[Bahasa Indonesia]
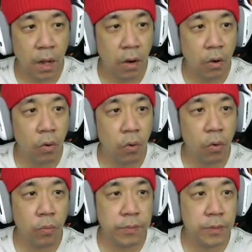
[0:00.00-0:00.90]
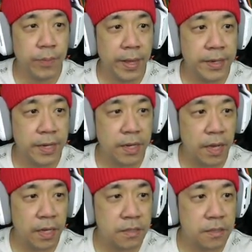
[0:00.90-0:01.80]
Oh, berbeda
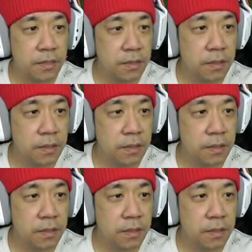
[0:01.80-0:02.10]
guys.